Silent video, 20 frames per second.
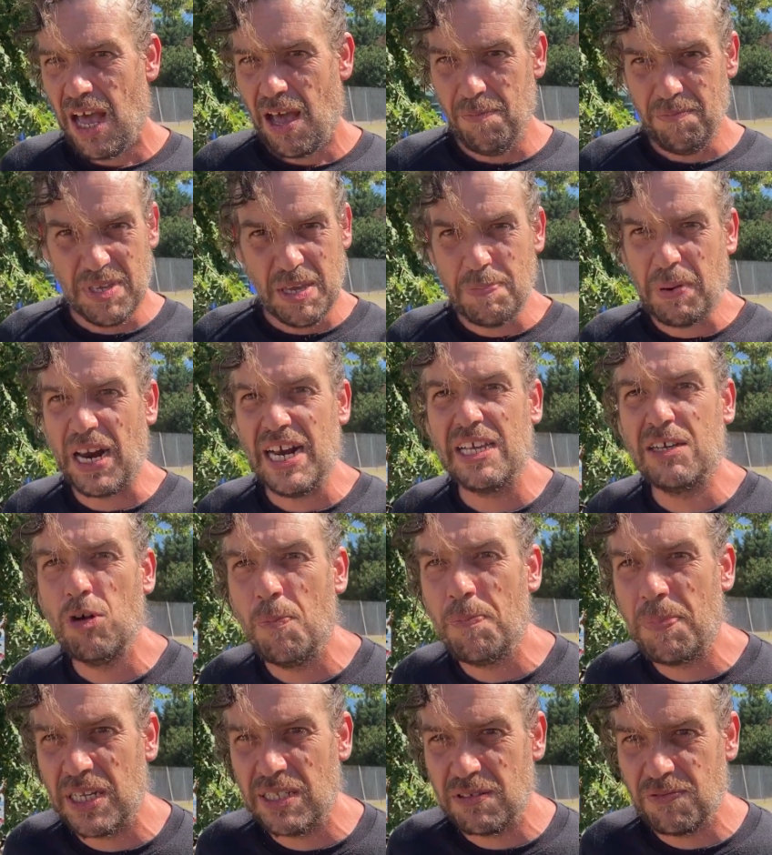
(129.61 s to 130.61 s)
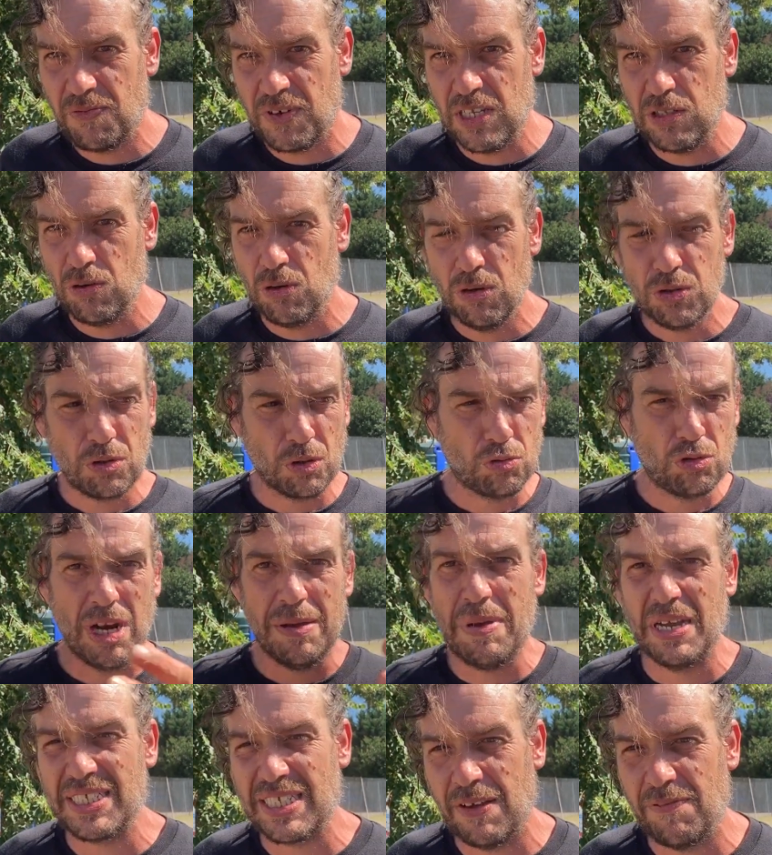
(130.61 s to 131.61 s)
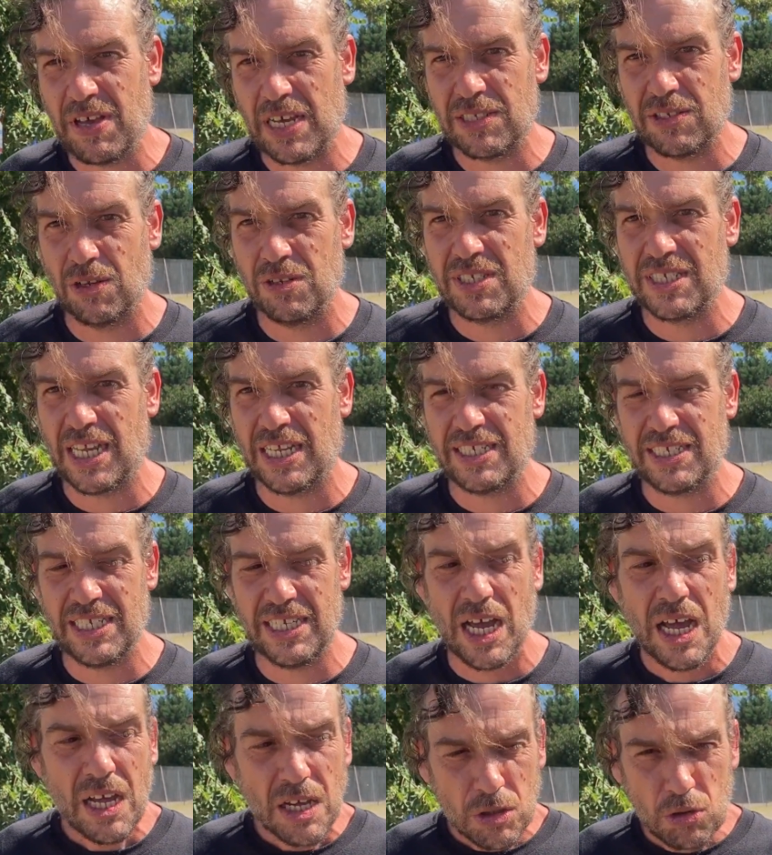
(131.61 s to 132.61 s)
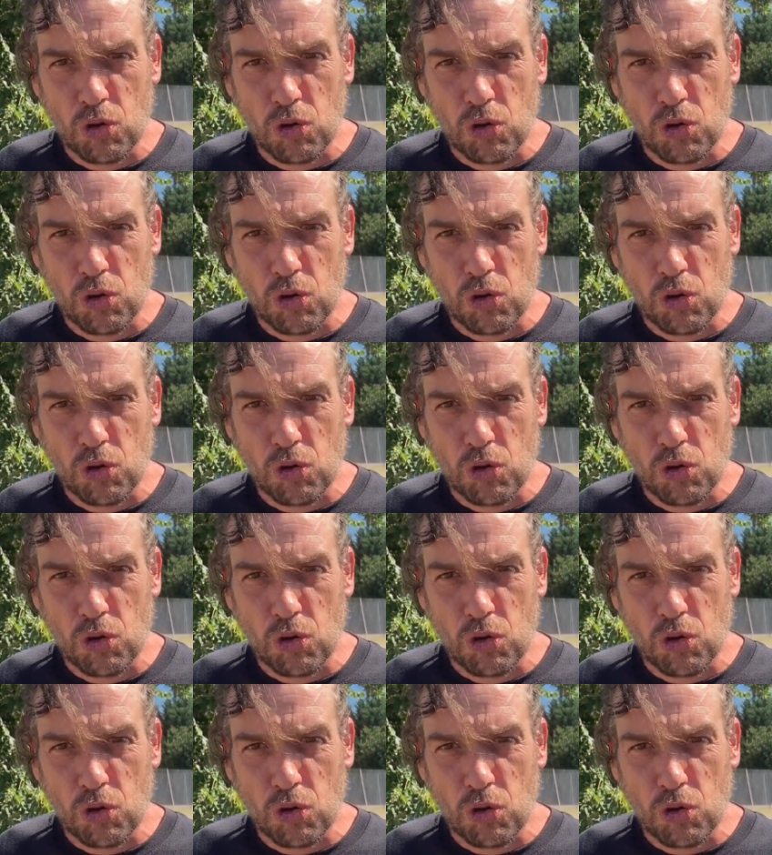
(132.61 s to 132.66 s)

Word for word: mis par les copains de Féno sur tous les bassins versants de Saint-Cyr,